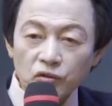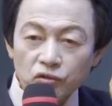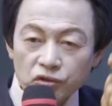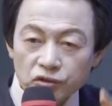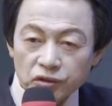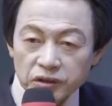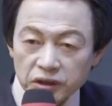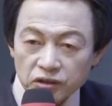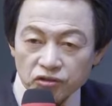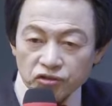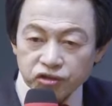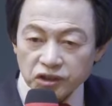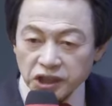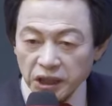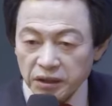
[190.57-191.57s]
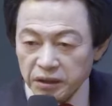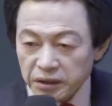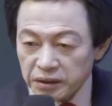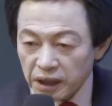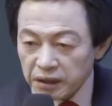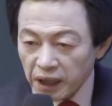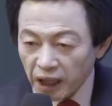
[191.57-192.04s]
우유를
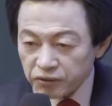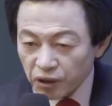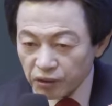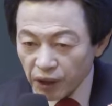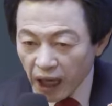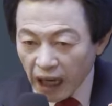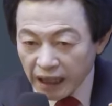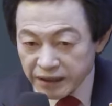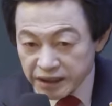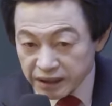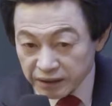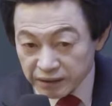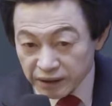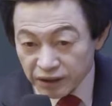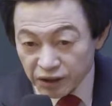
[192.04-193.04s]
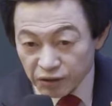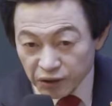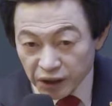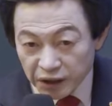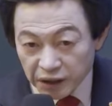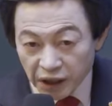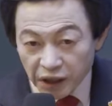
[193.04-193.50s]
수천억 년 놔둬도 안 썩는
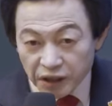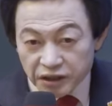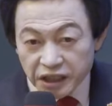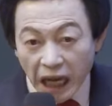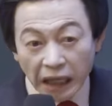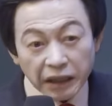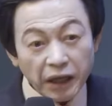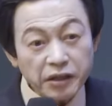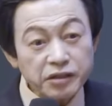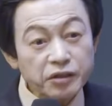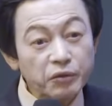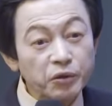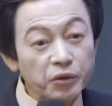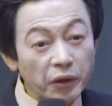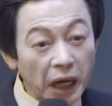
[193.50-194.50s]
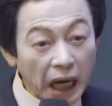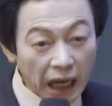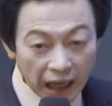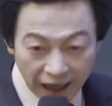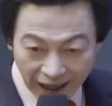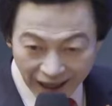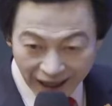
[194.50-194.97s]
이유는 살아있어, 우유가.